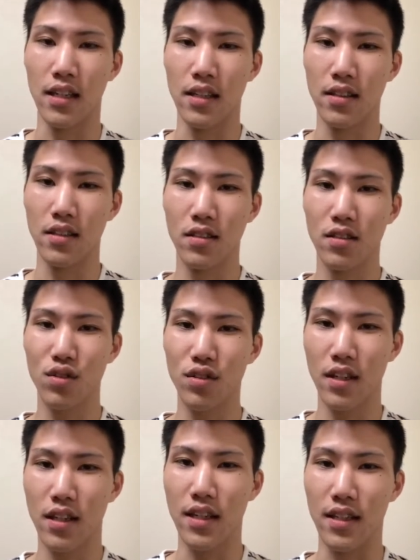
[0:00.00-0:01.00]
すごい
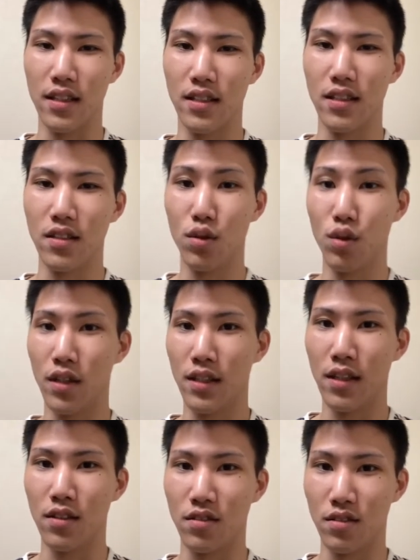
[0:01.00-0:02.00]
長い動画になるん
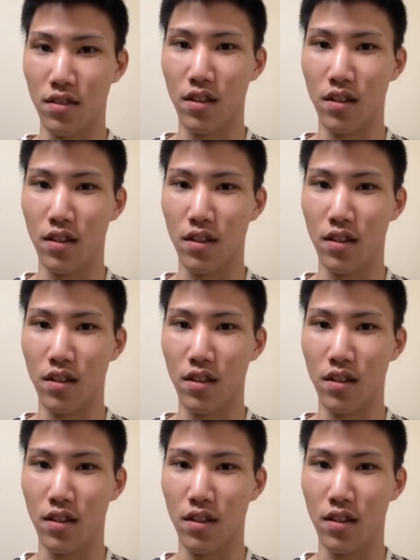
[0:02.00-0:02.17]
ですよね